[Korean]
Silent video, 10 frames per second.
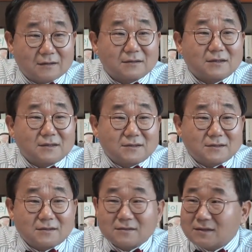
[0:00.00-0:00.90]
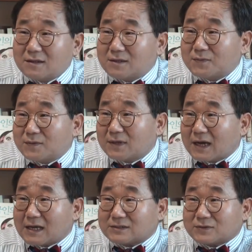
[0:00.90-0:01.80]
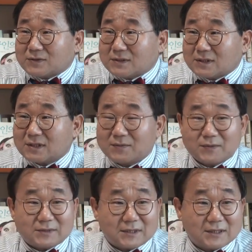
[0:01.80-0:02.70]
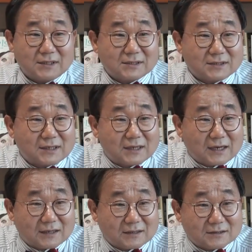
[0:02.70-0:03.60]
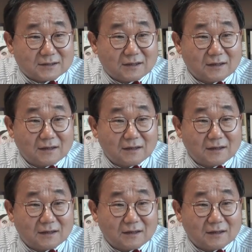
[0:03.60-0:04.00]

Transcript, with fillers: 그 특성이 이분이 가지고 있는 기본적인 특성이라는 거죠.